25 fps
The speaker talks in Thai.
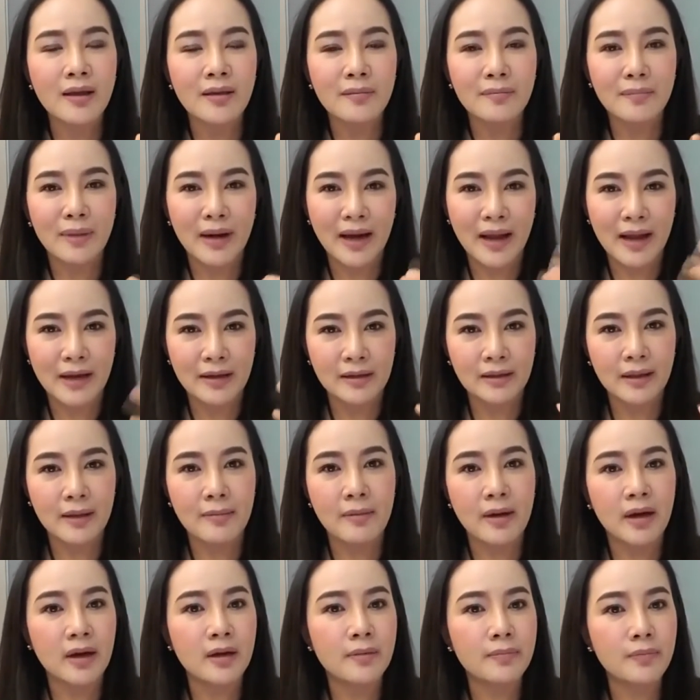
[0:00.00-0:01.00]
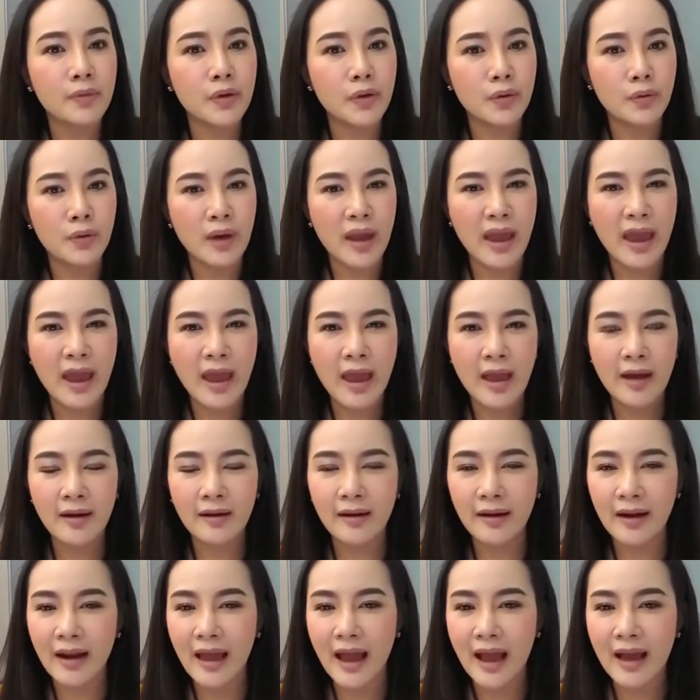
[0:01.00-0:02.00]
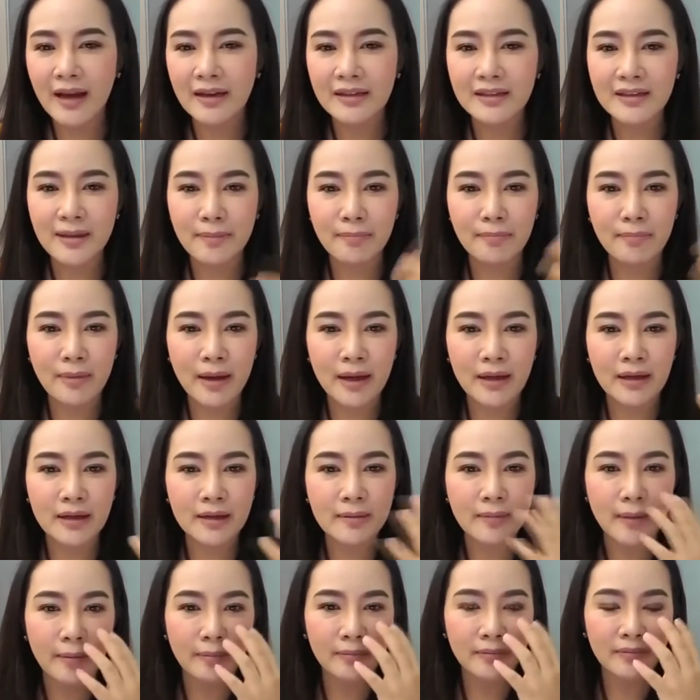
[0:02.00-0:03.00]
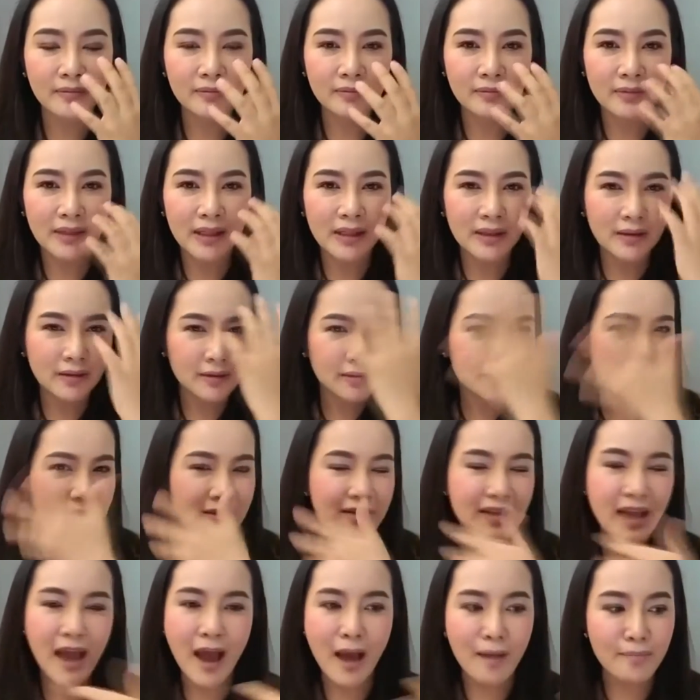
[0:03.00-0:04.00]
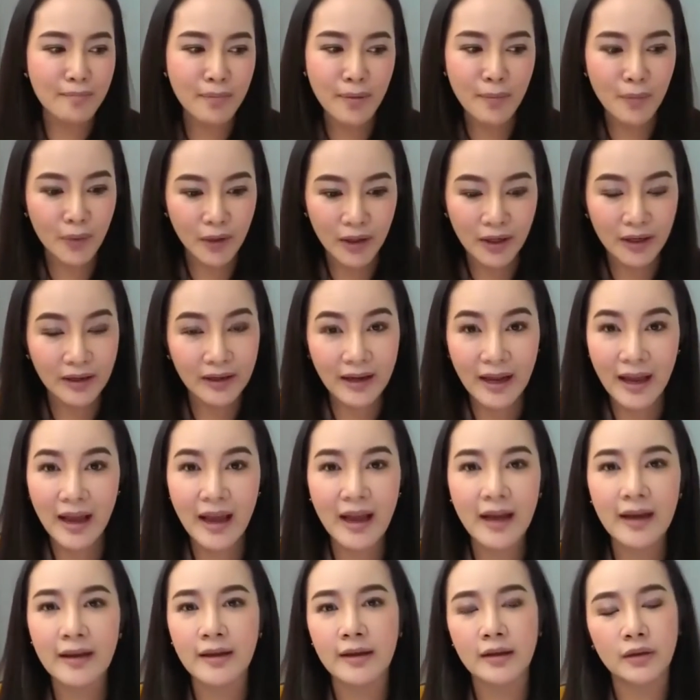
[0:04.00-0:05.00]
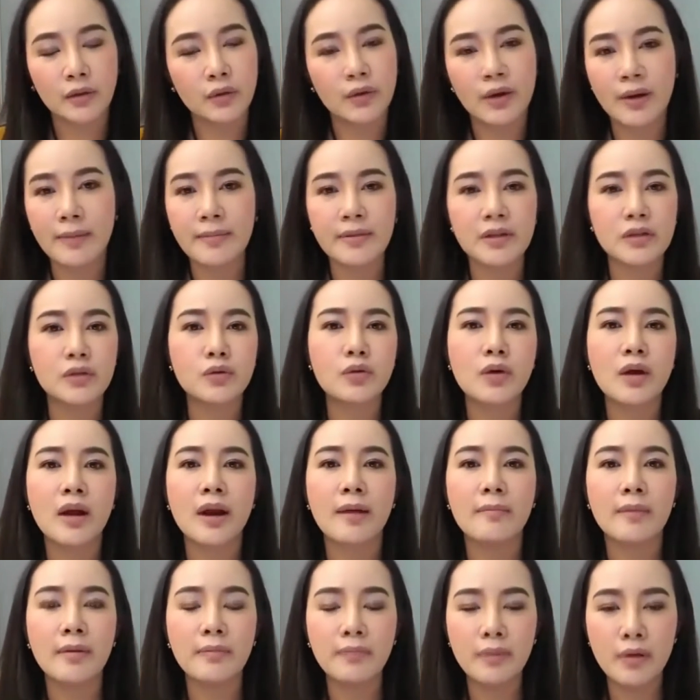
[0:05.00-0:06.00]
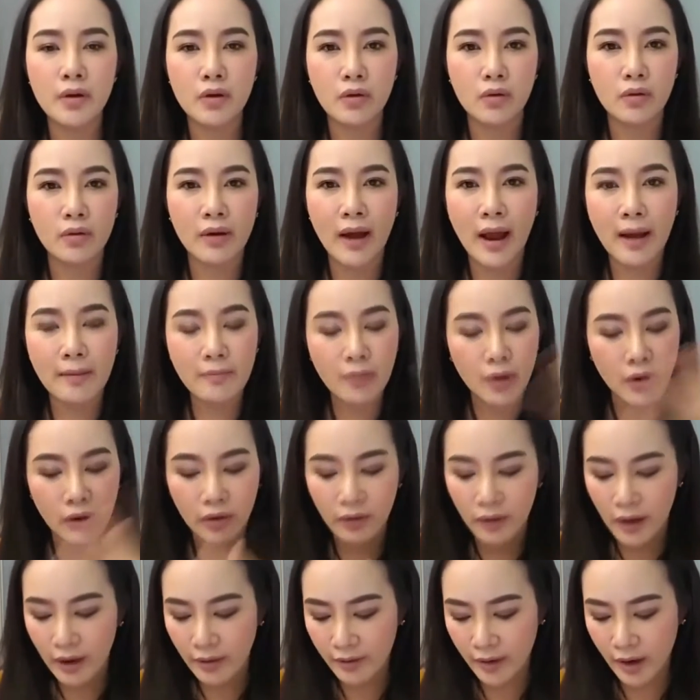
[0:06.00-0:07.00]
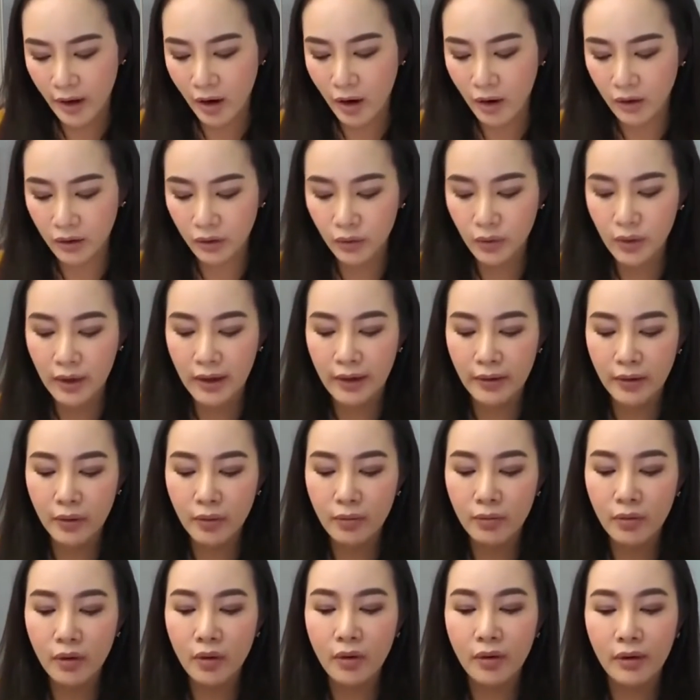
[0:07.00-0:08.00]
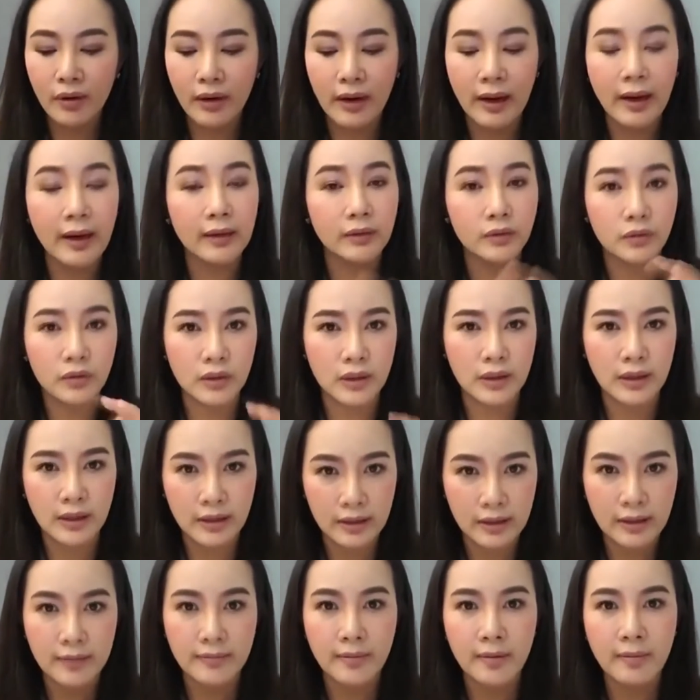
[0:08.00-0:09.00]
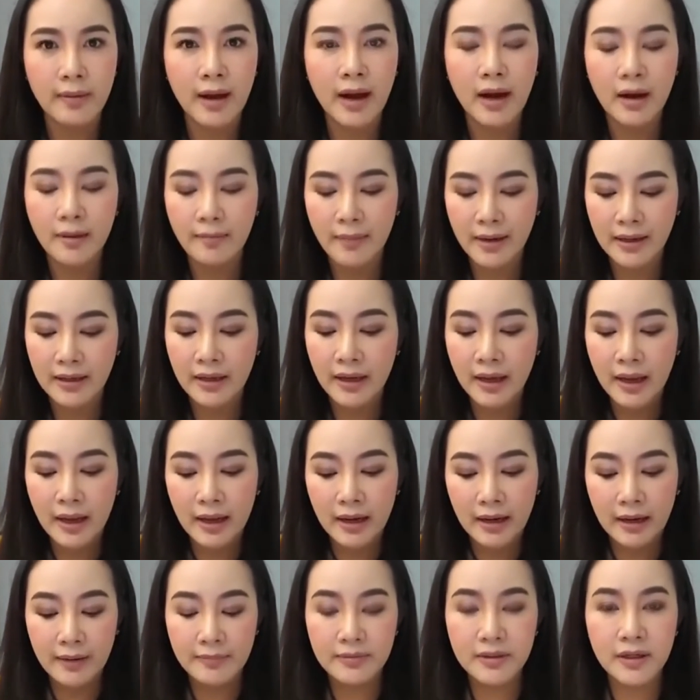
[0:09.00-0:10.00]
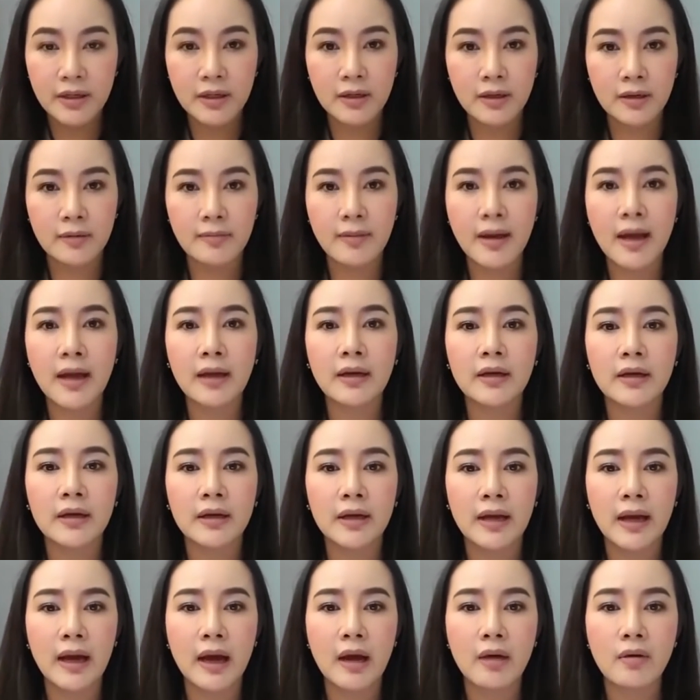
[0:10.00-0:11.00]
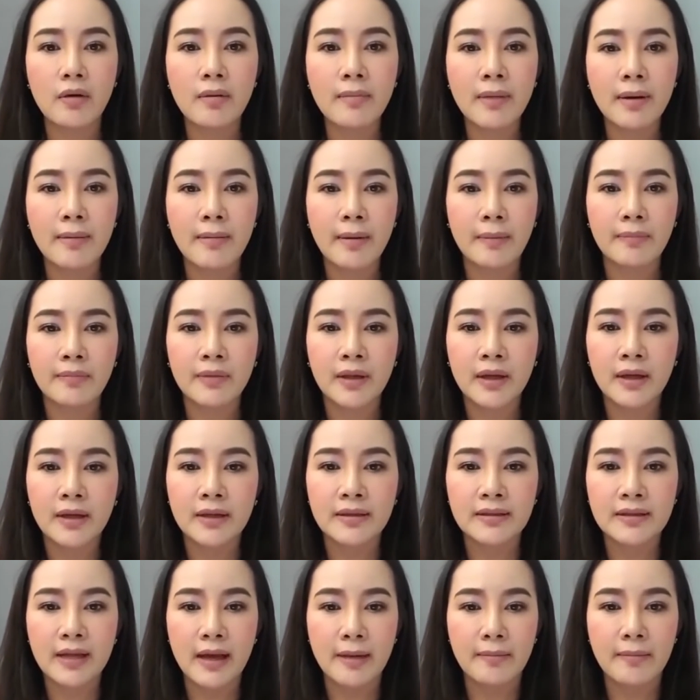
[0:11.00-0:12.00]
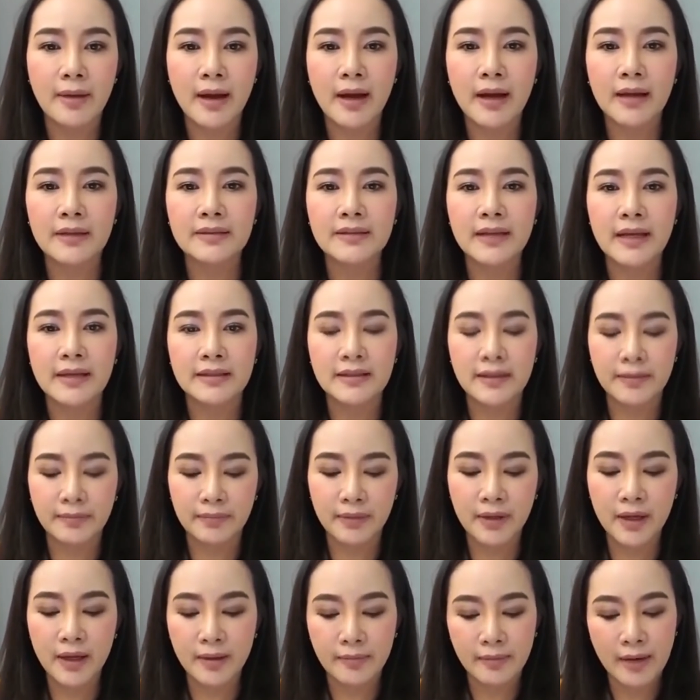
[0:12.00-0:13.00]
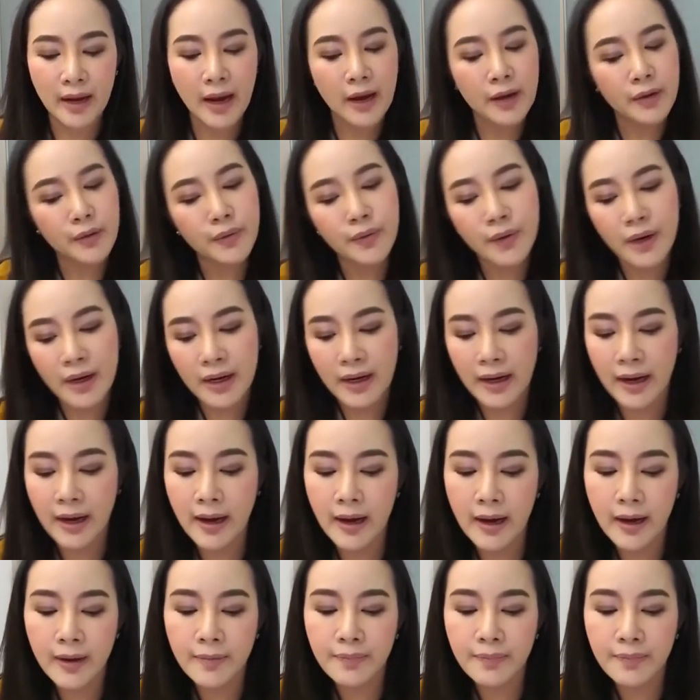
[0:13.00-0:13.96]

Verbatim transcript: ปัญหาที่ตามมาคือผิวแห้งกล้านจับไปคือแบบหยาบไปหมดทั้งหน้าอะไรเงี้ยตัวนี้มันจะช่วยทำให้ผิวด้านบนของเราเนี่ยอ่อนตัวและนุ่มลงนะคะ ตัวนี้เนี่ยดีมากๆ แล้วมันนำเสนอมากเลยนะคะ ว่ามันแบบสามารถรักษาเซ็ตเดิมได้ด้วยนะคะ